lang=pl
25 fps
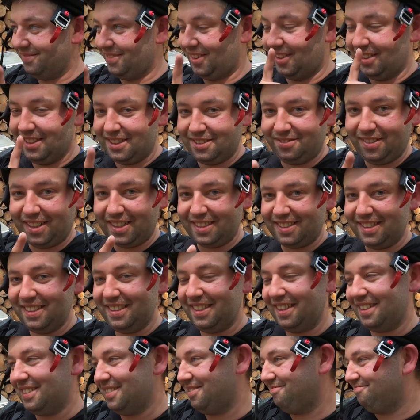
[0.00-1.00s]
To jest ważne.
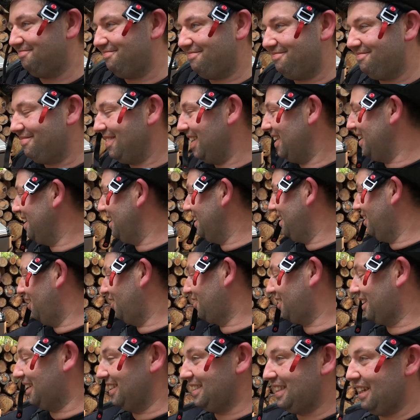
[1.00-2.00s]

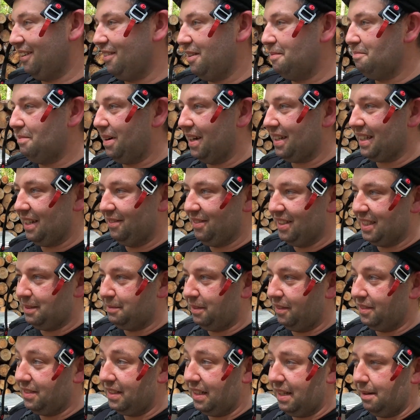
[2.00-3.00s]
odkręcałem bak, nawet
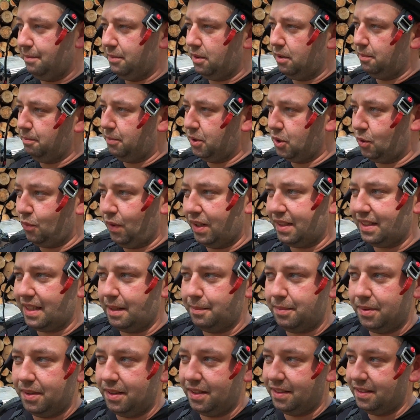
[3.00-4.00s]
sprawdzałem tą
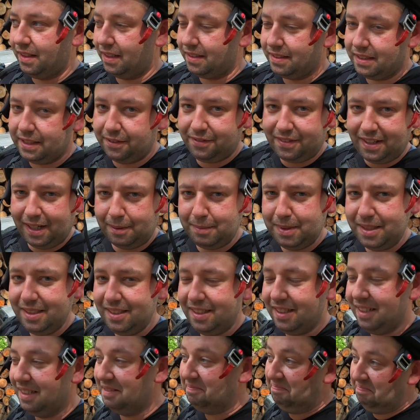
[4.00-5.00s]
podkładkę e, nad cewkami.
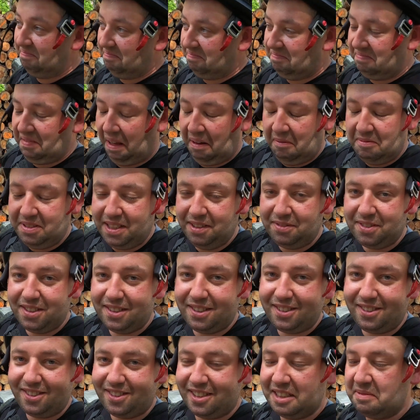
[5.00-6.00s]
Tam się
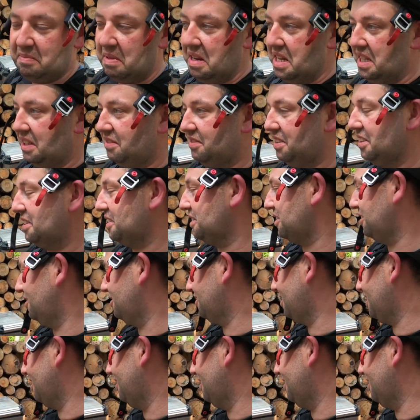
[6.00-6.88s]
wszystko trzyma, jest wszystko